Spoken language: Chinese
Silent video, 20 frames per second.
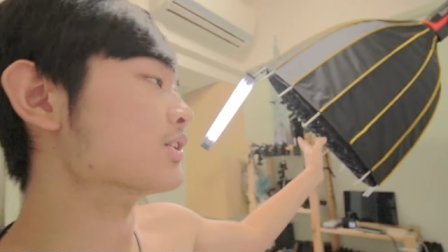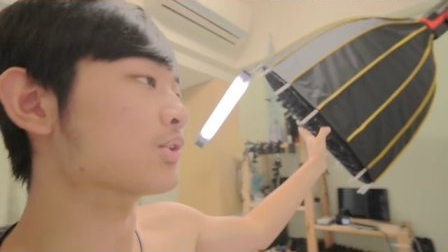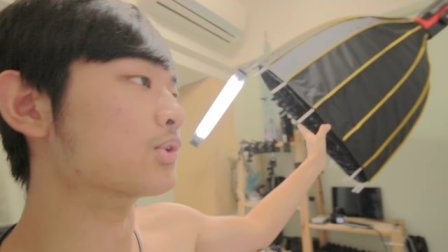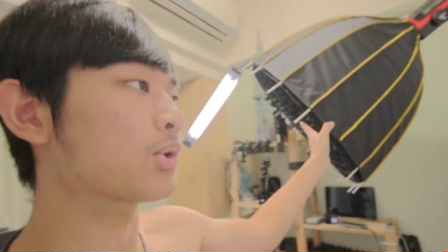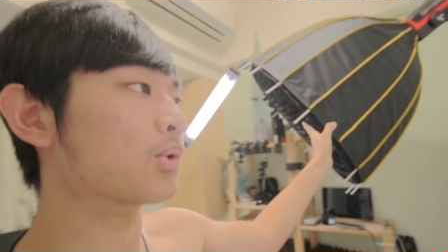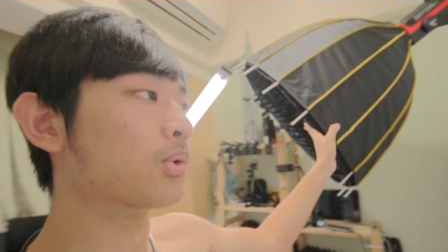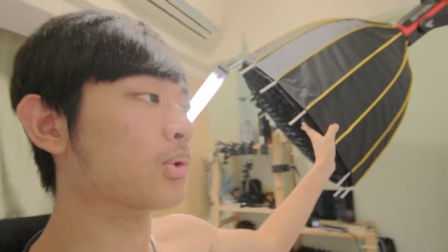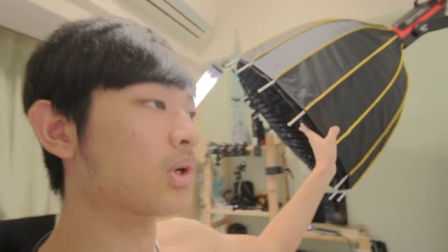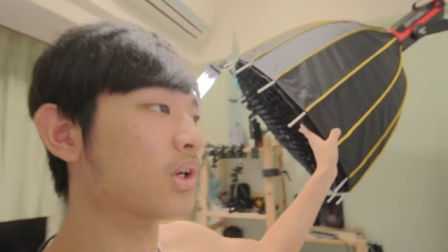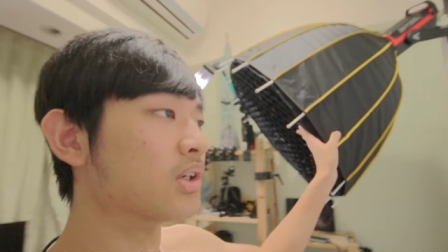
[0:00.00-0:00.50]

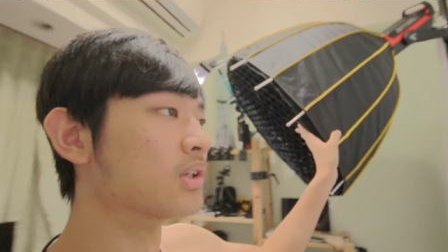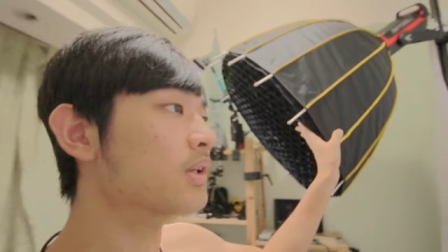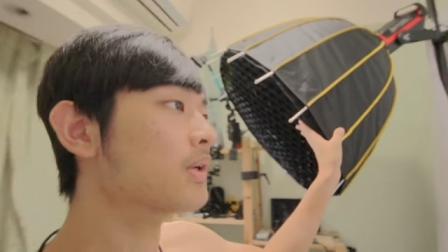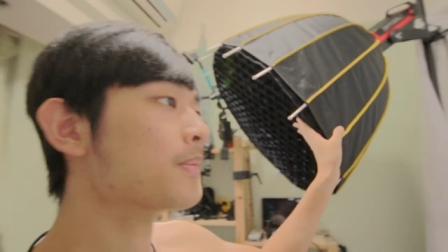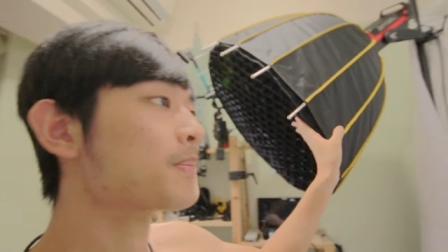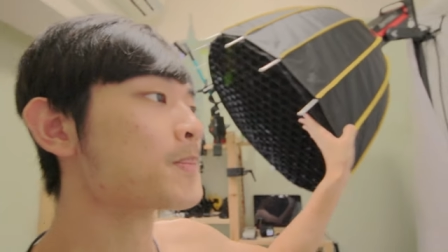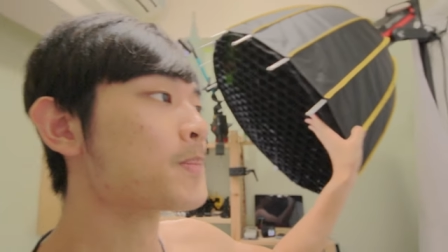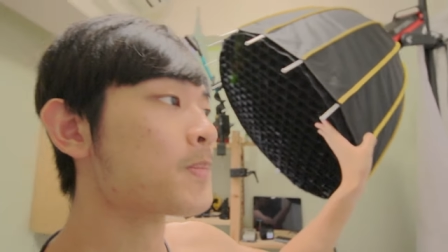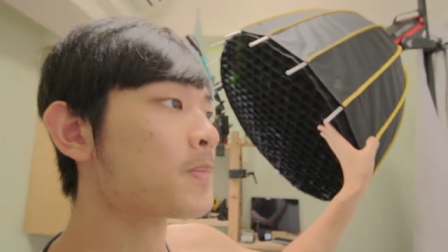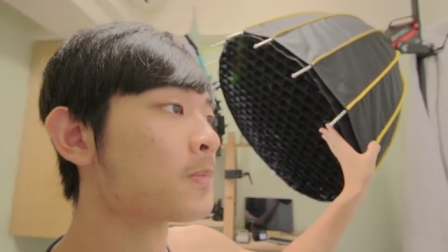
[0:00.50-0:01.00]
柔光
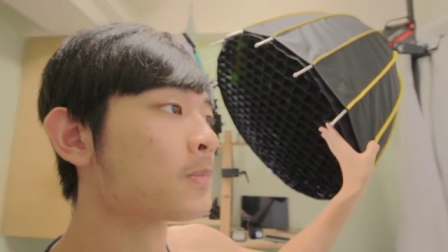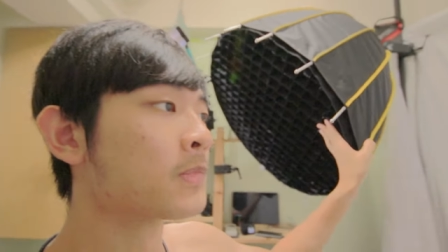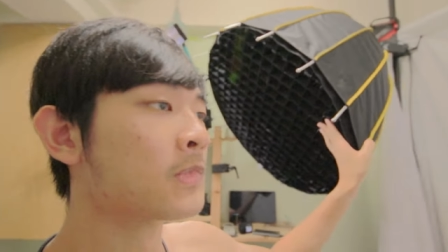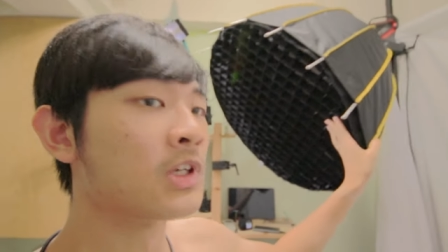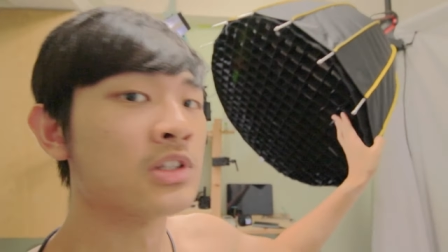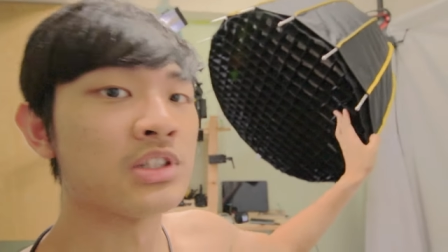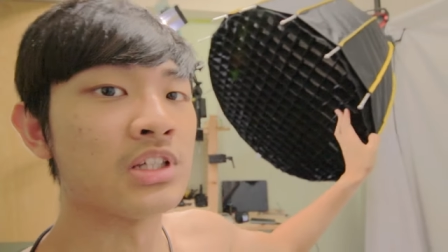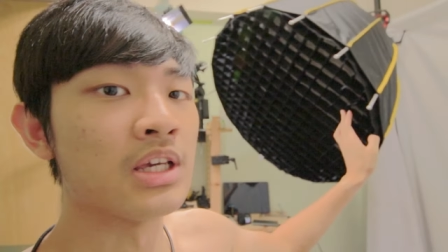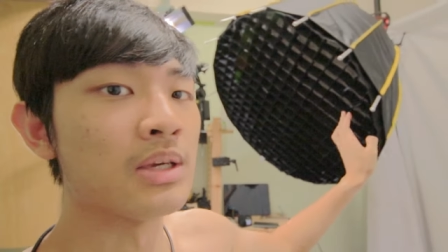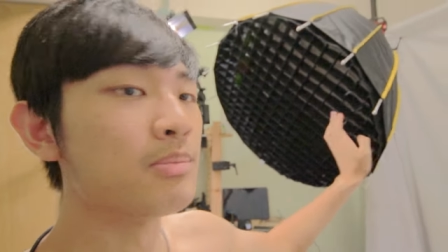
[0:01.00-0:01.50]

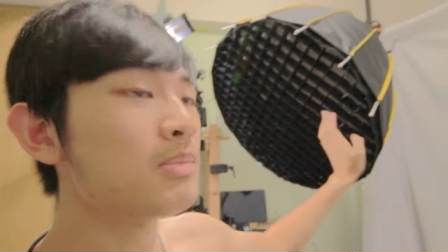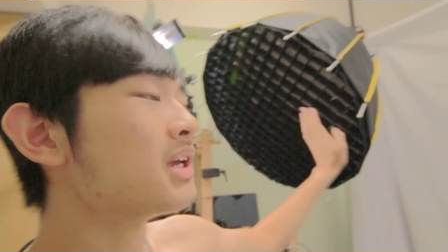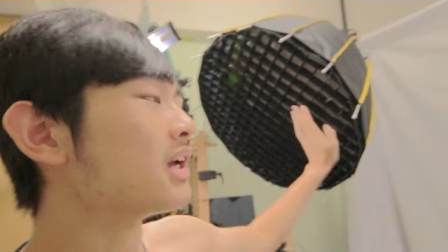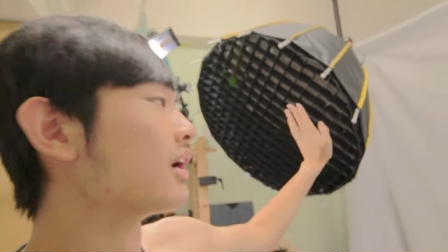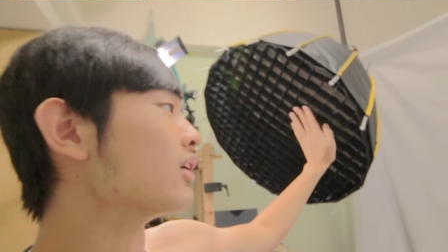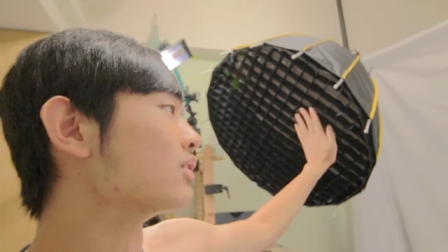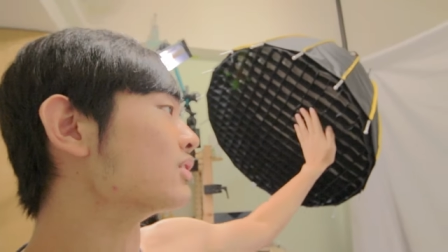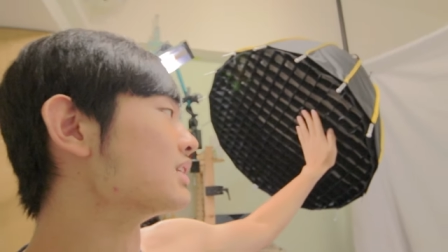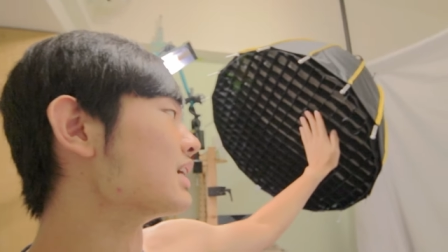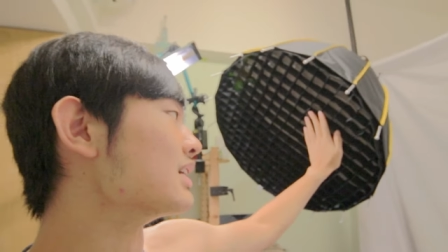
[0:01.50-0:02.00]
前面
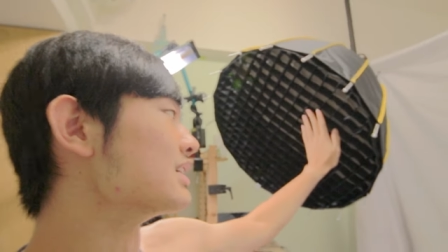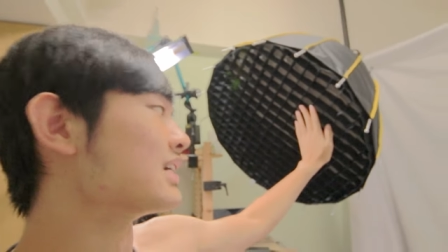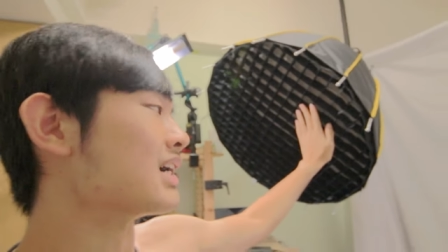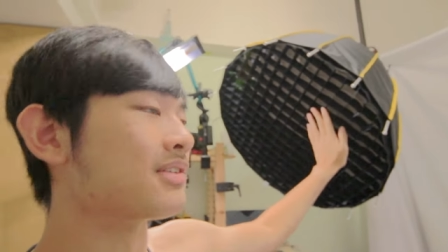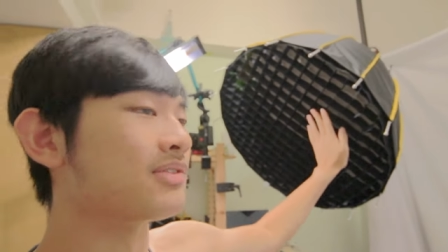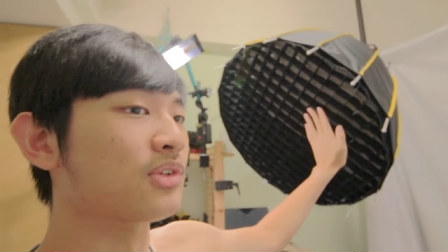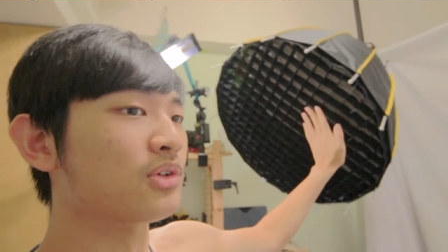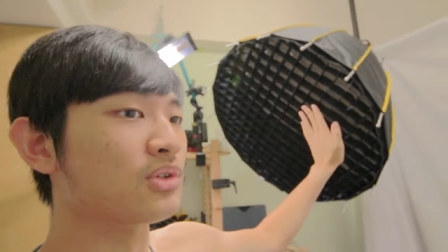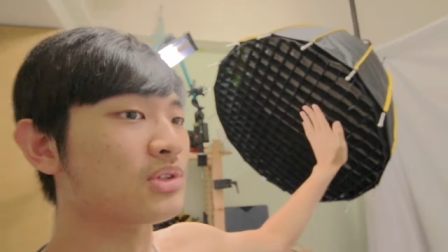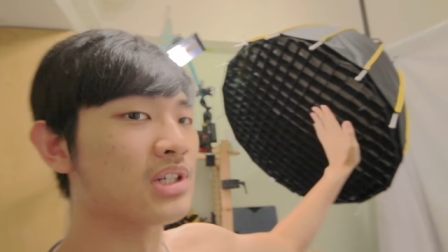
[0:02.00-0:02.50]
还有再
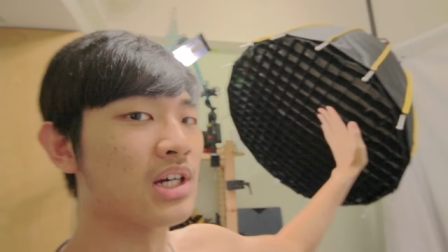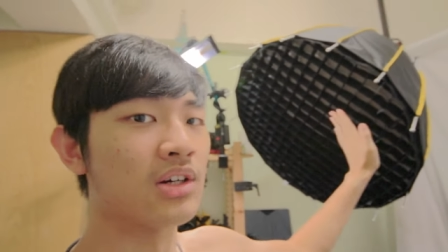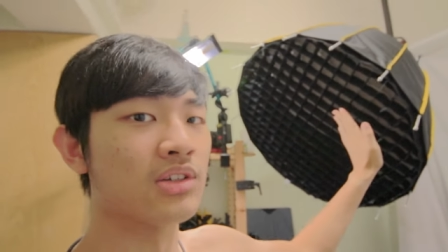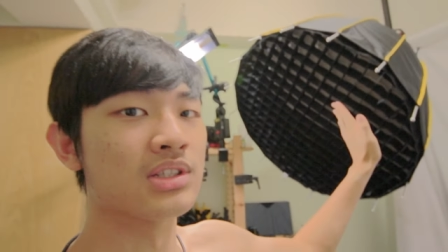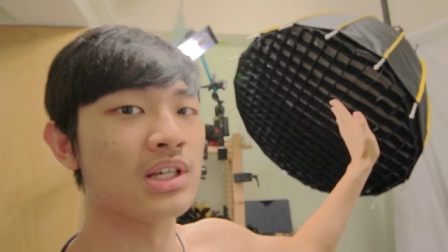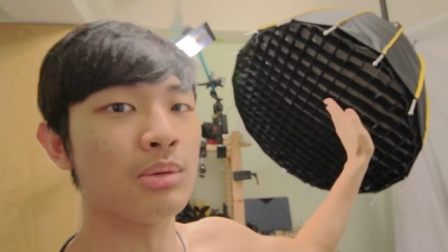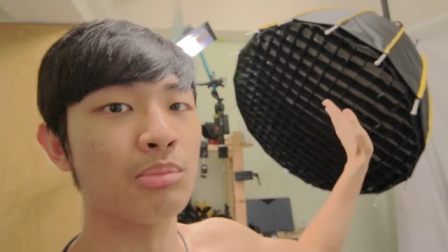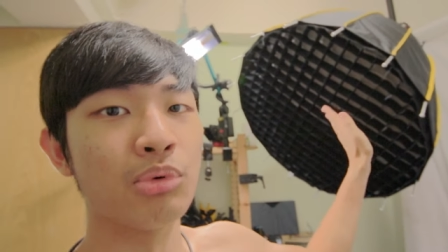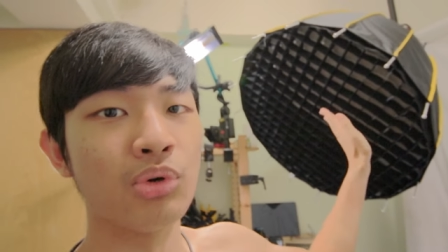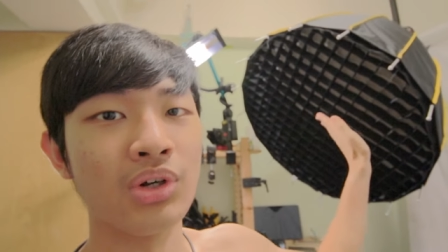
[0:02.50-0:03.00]
加蜂巢，
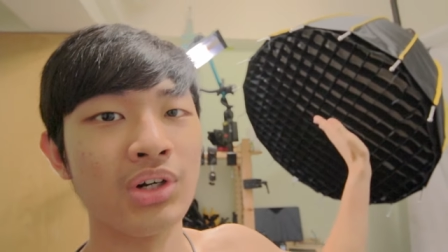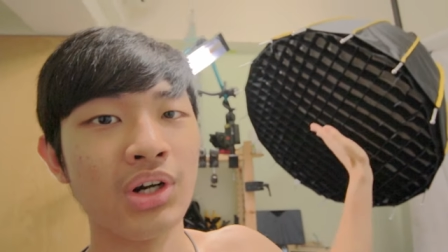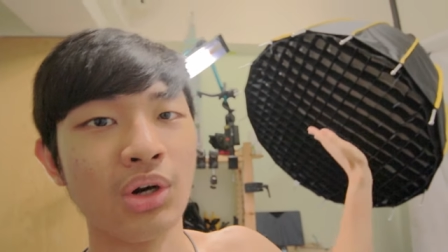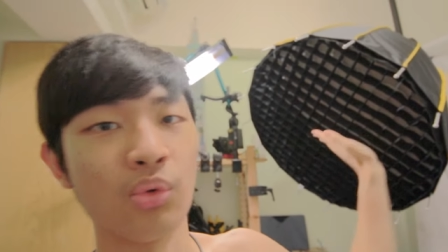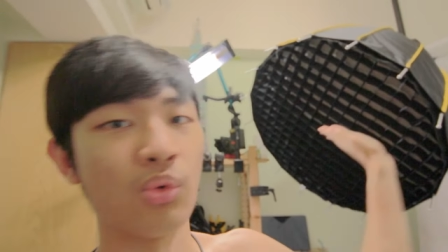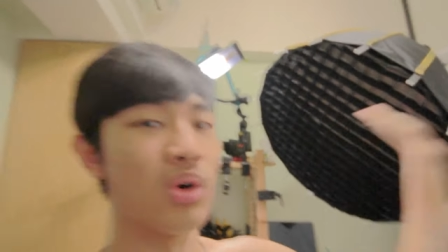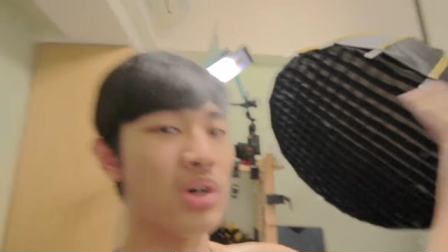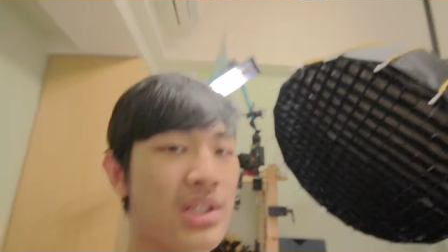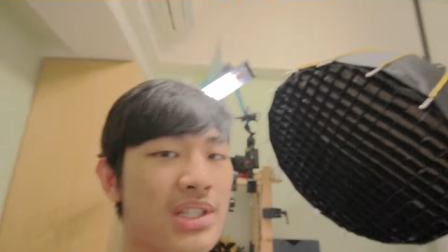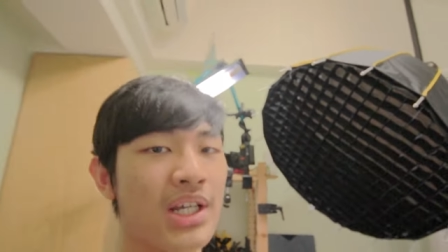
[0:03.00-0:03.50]
才不会
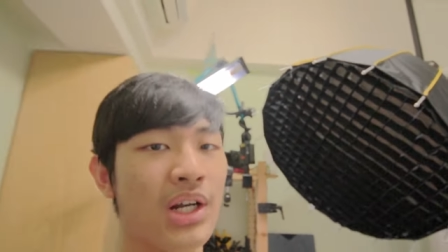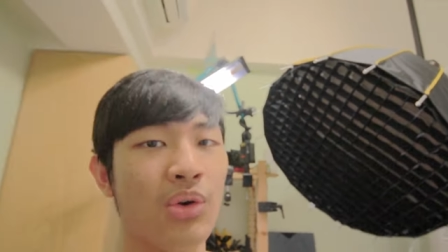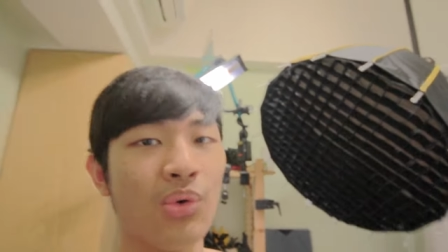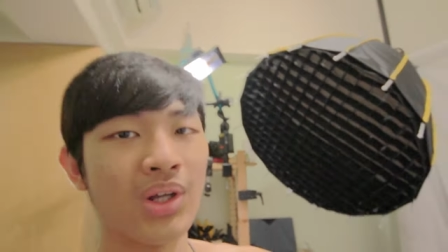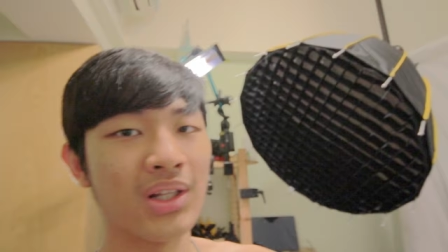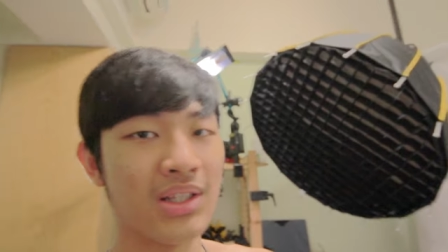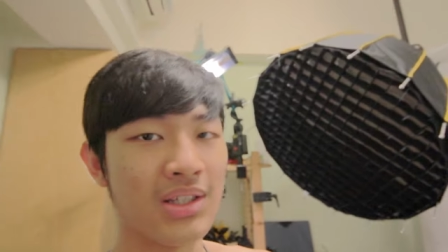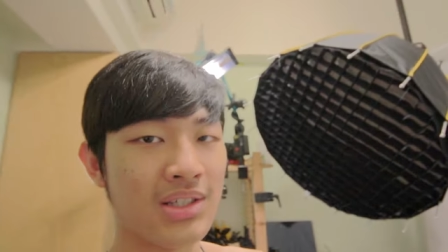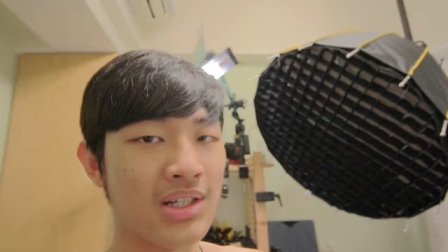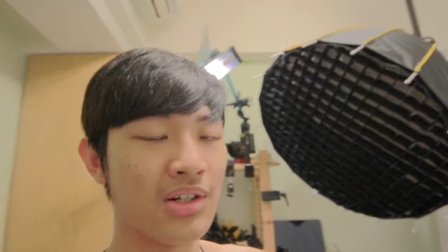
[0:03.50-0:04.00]
让光线
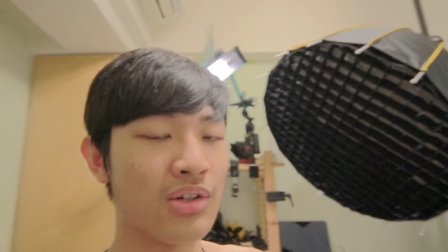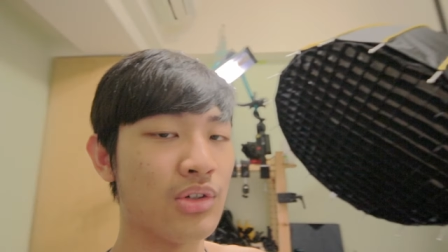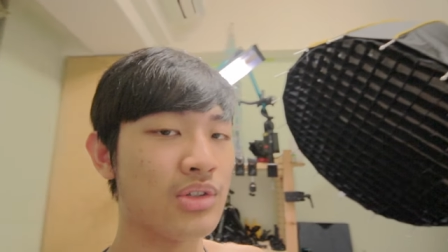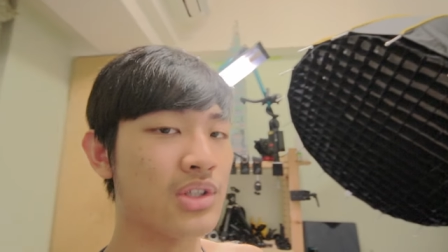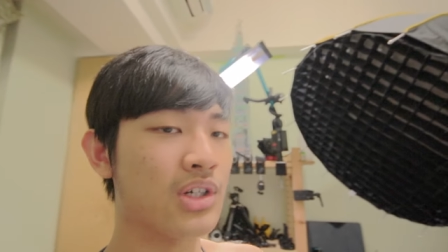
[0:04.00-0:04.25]
乱照，